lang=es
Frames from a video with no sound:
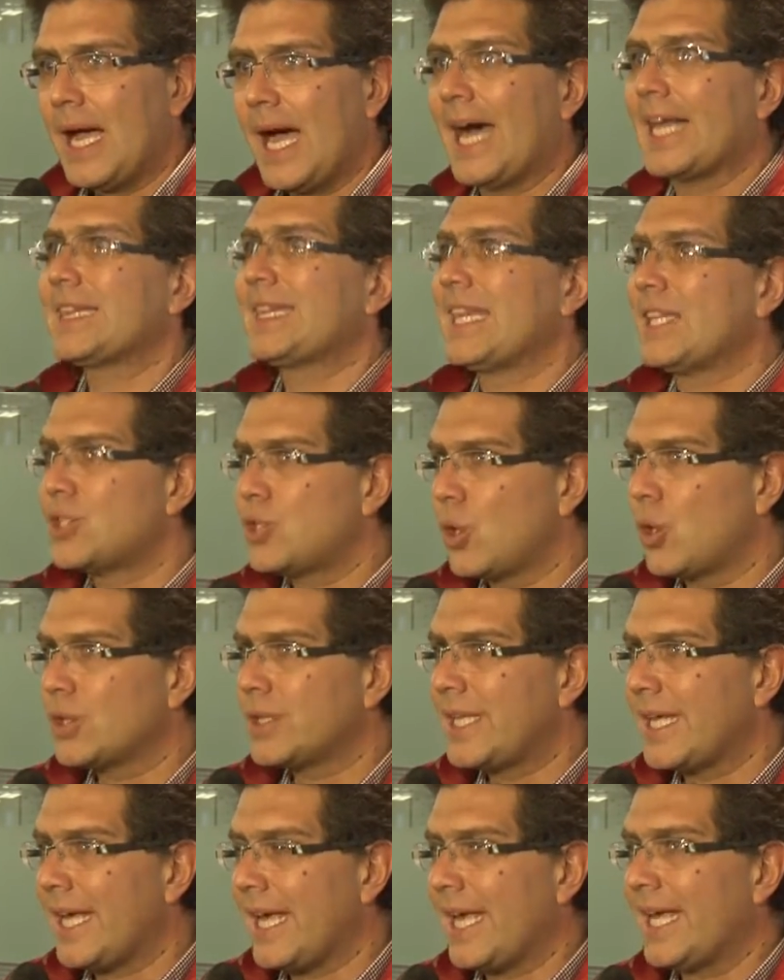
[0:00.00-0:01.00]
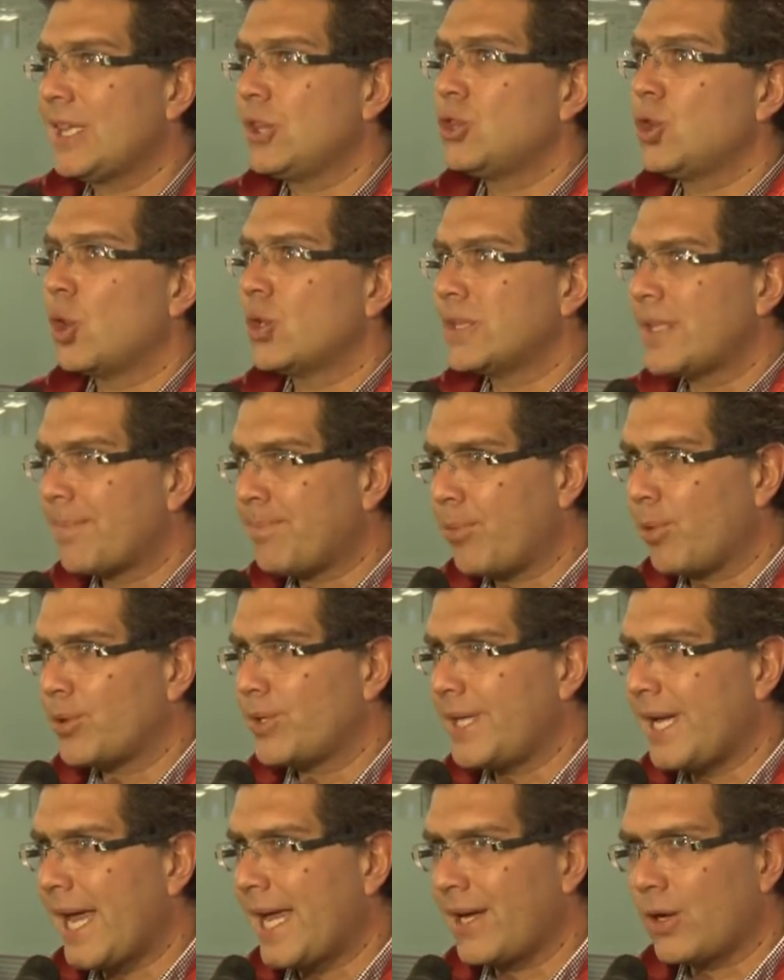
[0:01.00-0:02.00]
atención de en dónde
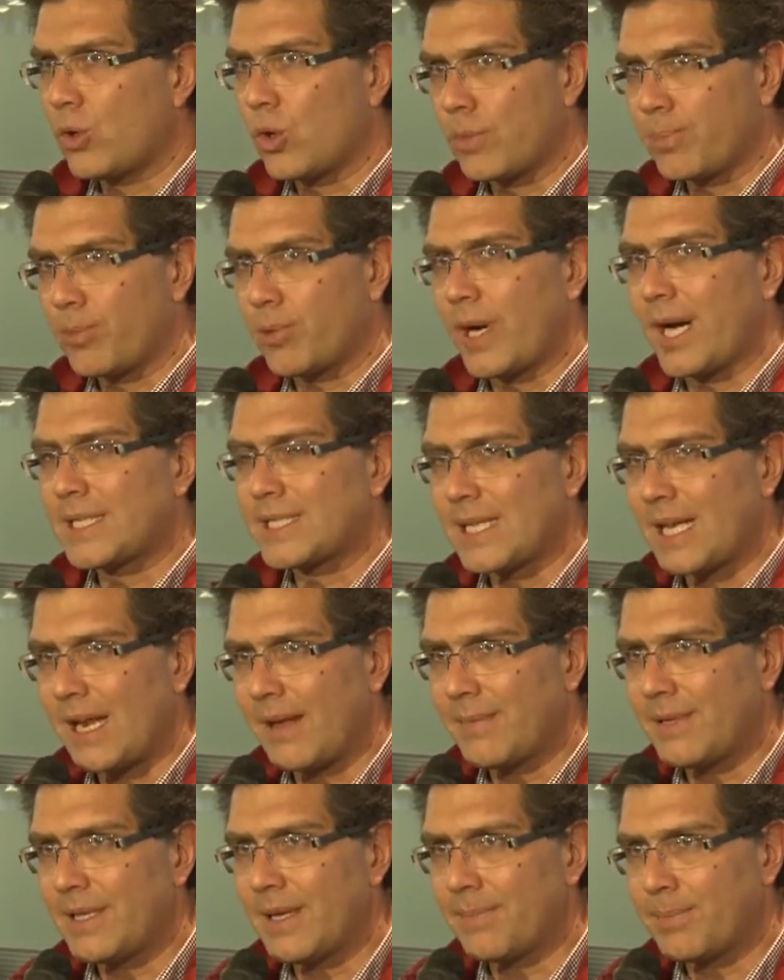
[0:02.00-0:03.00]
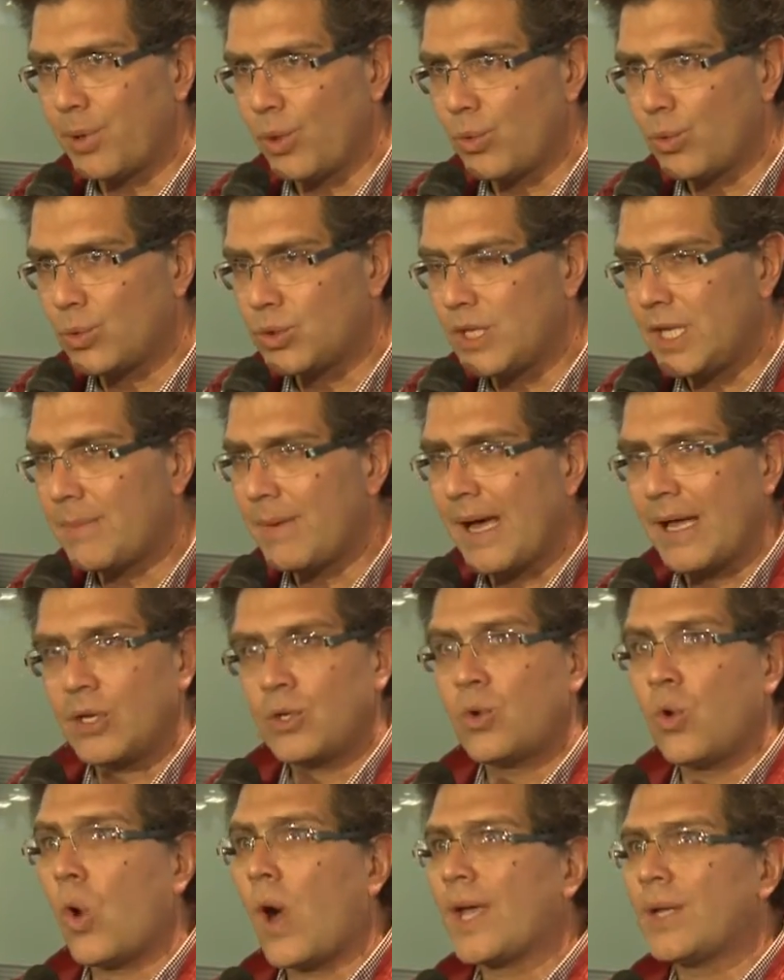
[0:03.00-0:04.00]
podría incorporarse a la vida productiva,
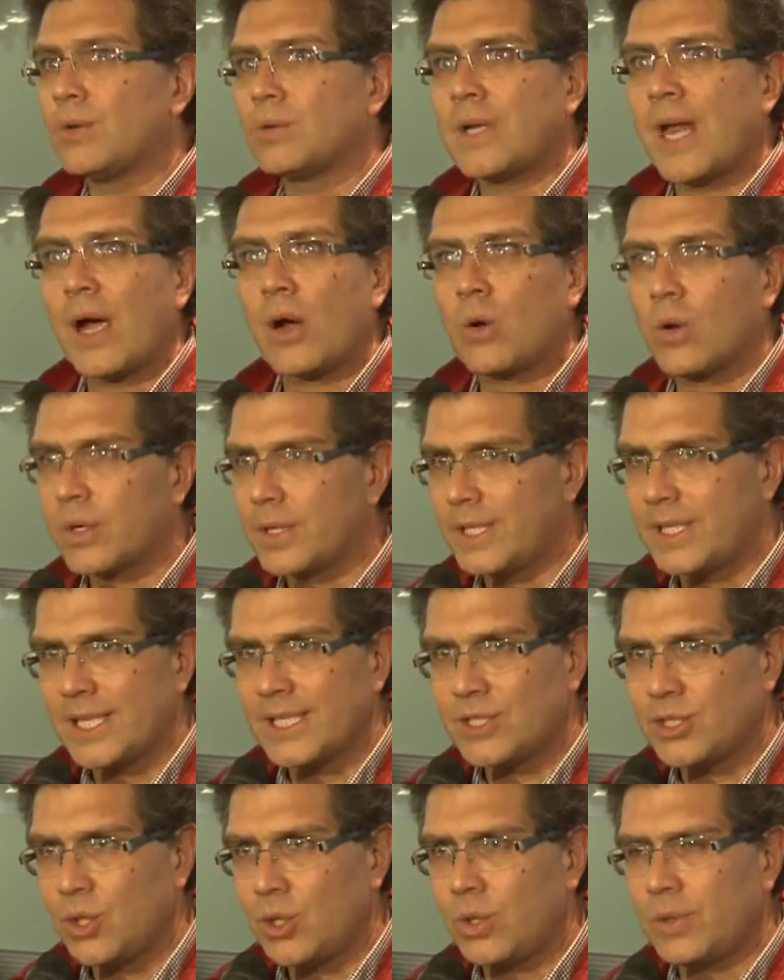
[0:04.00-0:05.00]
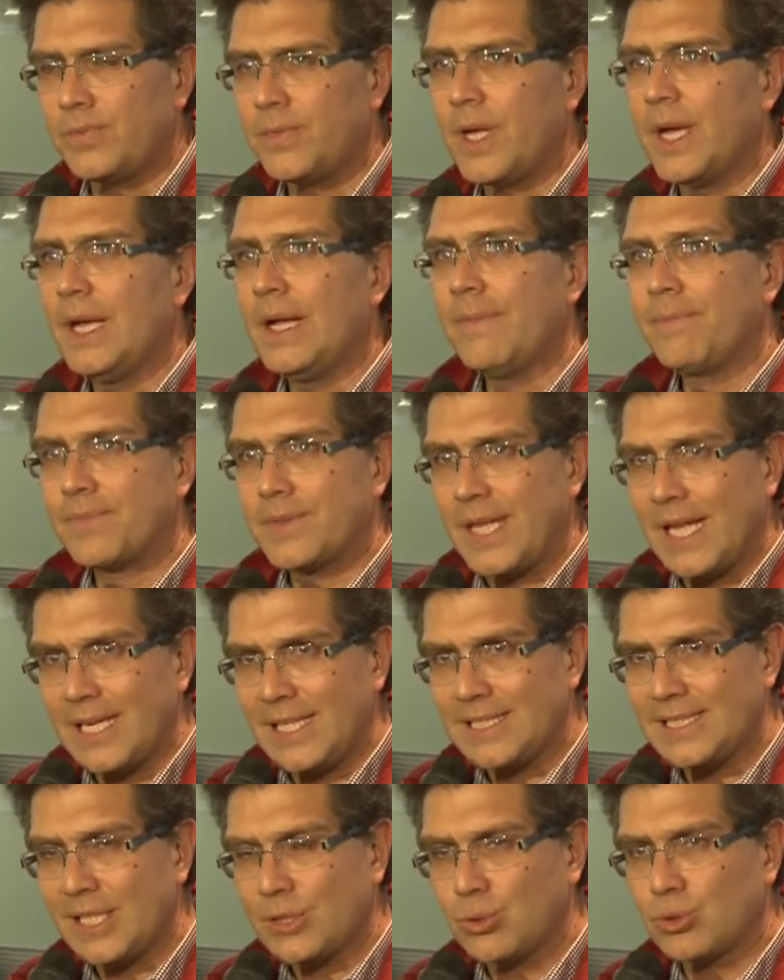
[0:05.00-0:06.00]
no hay una coordinación del
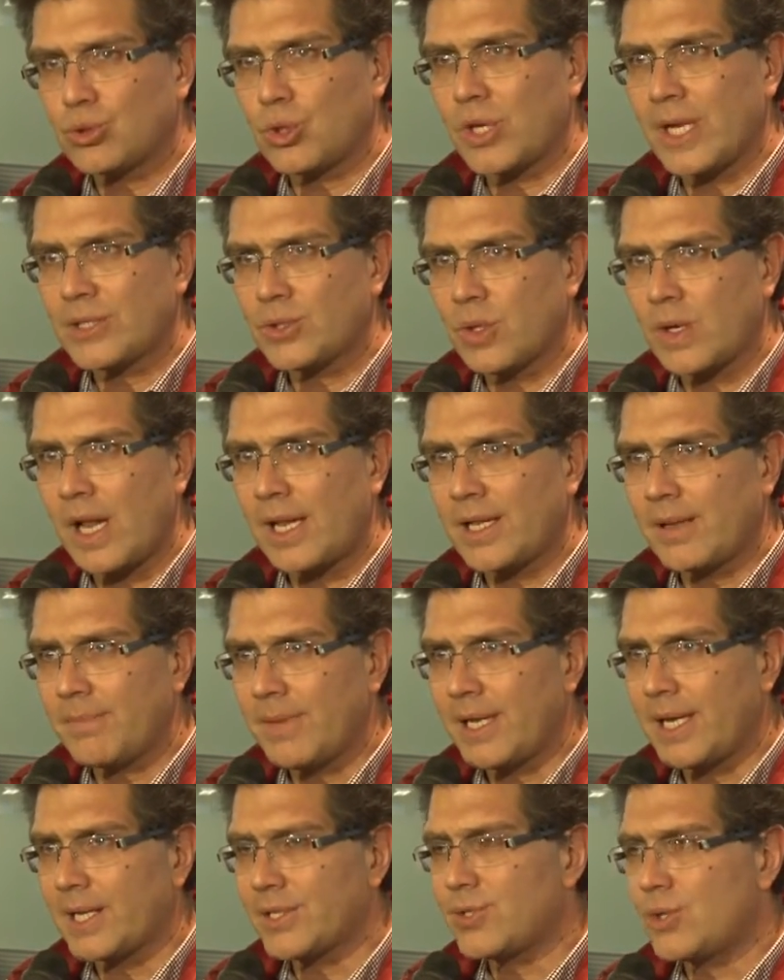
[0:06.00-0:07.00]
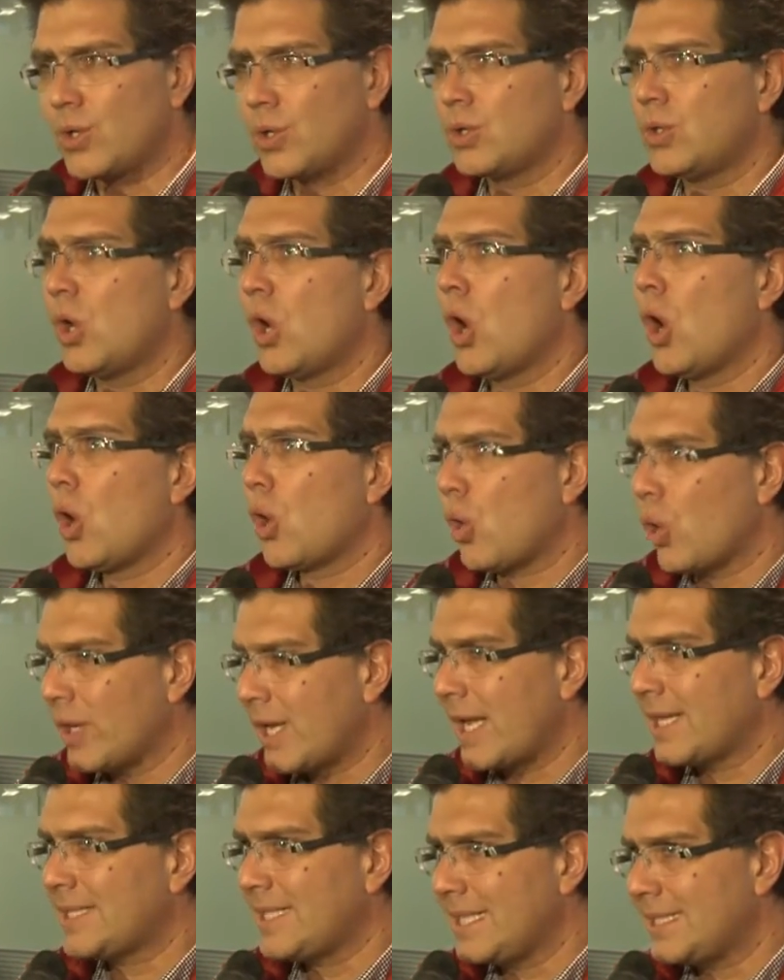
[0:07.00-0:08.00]
Instituto Nacional de Migración
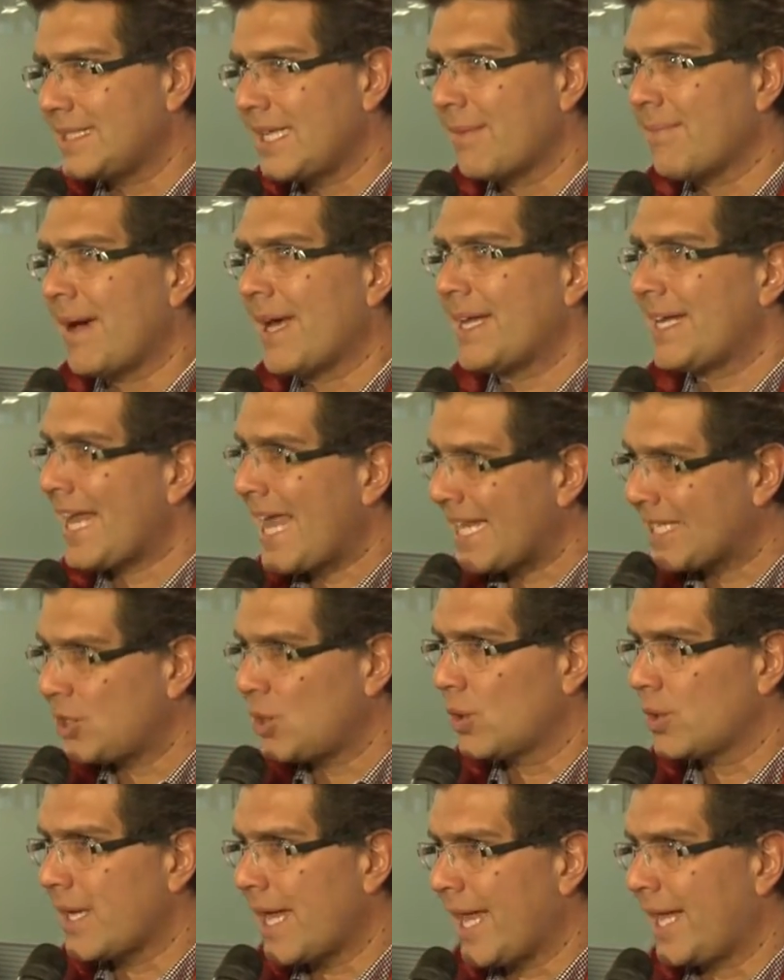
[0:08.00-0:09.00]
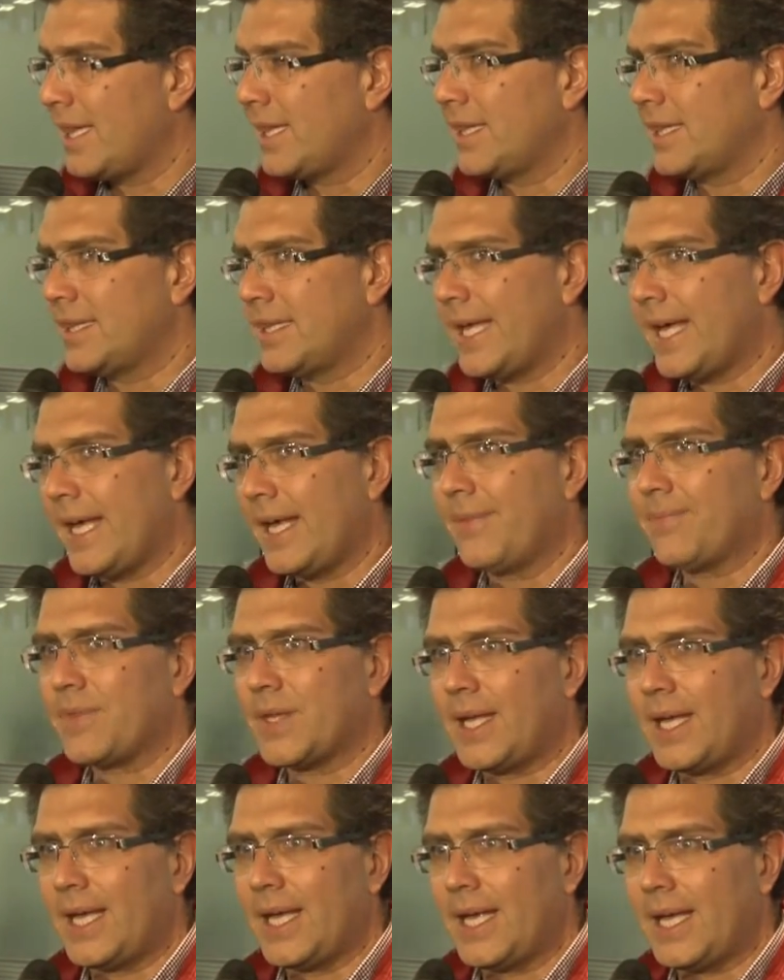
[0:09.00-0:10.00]
con el Sistema Nacional de
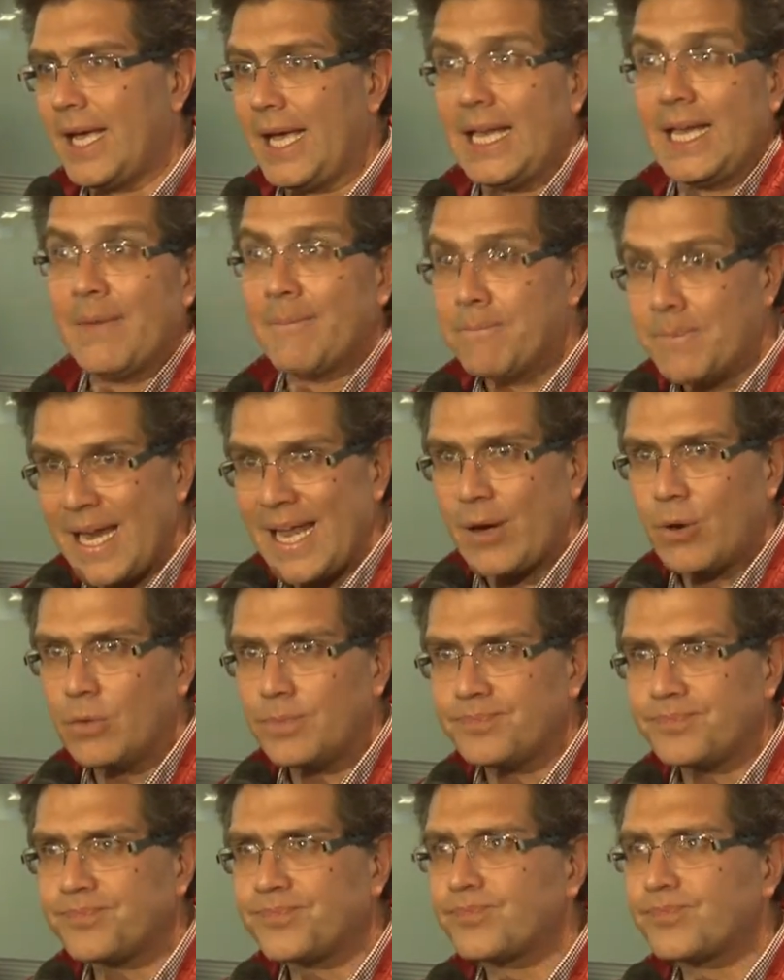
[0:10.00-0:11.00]
eh, el Empleo,